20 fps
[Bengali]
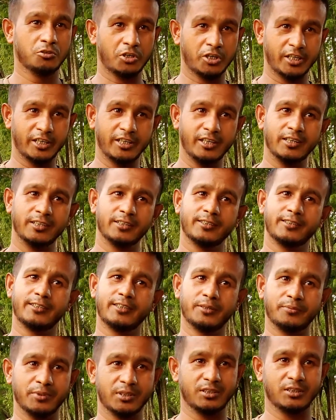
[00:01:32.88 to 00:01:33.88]
ধরে
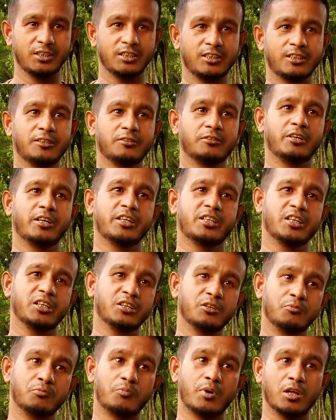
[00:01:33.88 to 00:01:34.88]
দিবেন
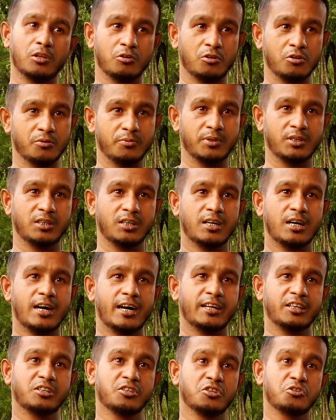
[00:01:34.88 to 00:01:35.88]
এটাই ভালো হবে
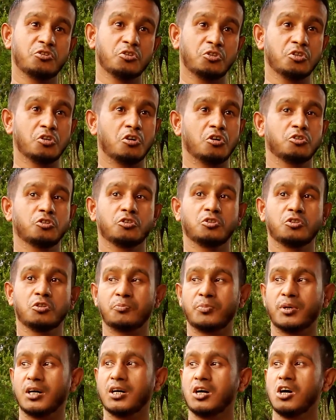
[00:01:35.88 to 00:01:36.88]
আর কেউ যদি অযথা
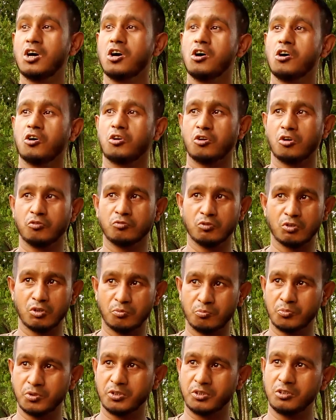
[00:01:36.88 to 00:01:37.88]
বা রং
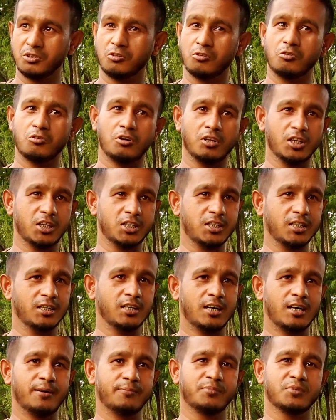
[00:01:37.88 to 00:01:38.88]
নম্বর কল আসে
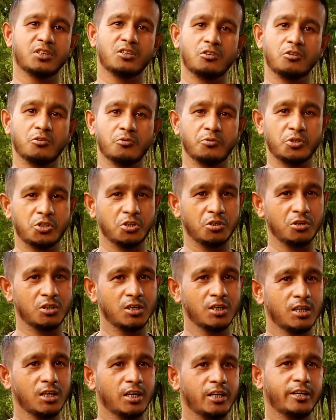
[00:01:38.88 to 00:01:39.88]
আপনারা অবশ্যই
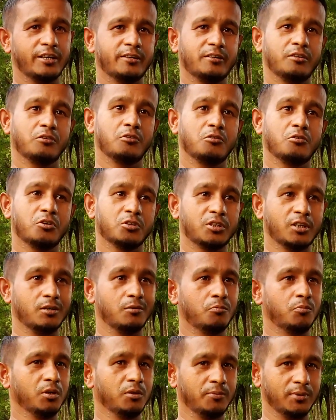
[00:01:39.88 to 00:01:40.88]
এই কথা
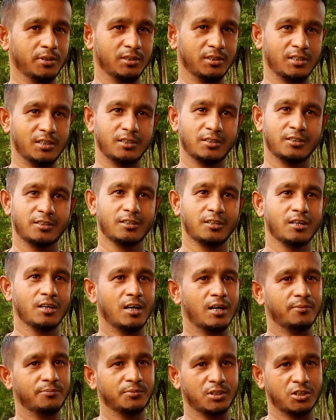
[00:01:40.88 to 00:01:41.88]
বলবেন না
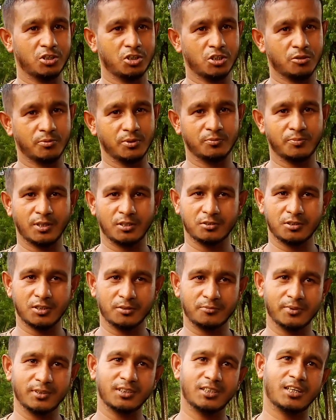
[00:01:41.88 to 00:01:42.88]
আপনারা সবাই ভালো
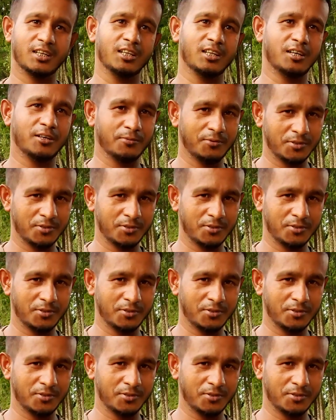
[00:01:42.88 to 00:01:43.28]
থাকবেন আল্লাহ